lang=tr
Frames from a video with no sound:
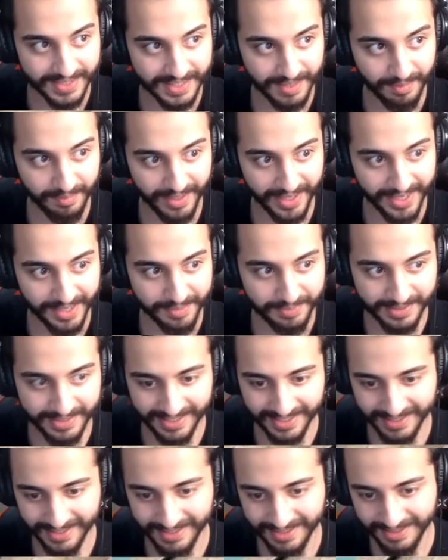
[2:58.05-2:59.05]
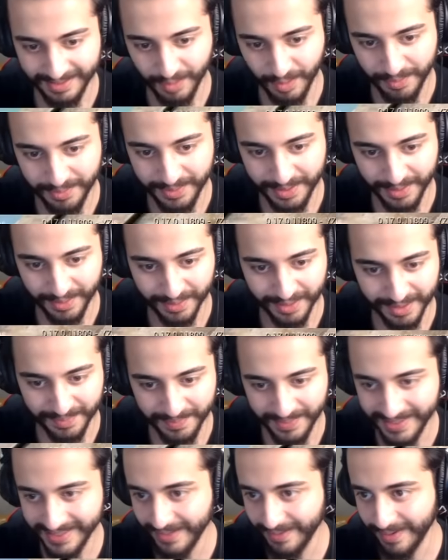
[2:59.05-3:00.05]
Tamam Arabikleri lobiye
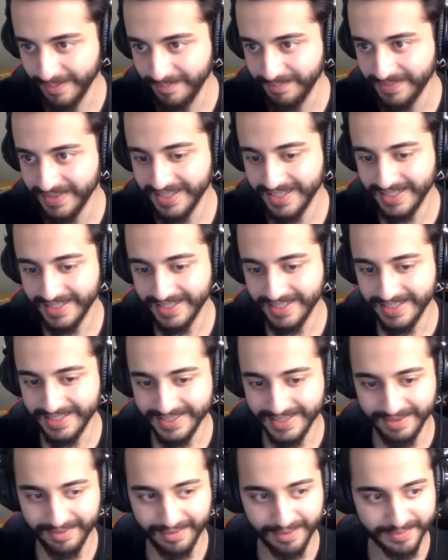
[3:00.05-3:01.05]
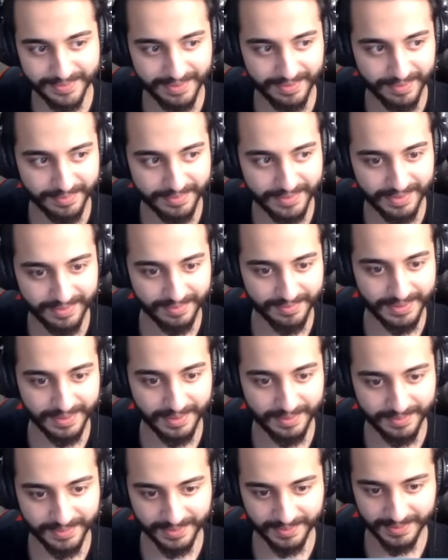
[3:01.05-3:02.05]
yollamaya devam. Devam devam devam
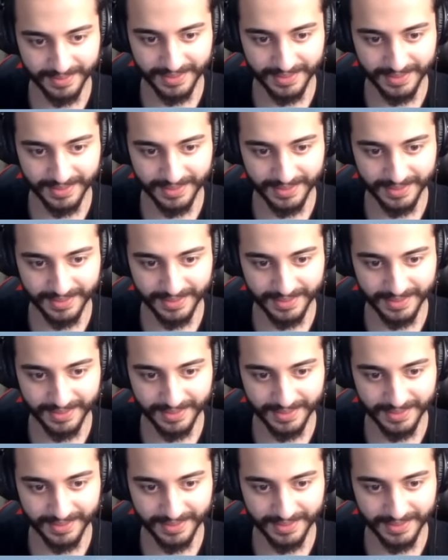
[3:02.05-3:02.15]
devam devam.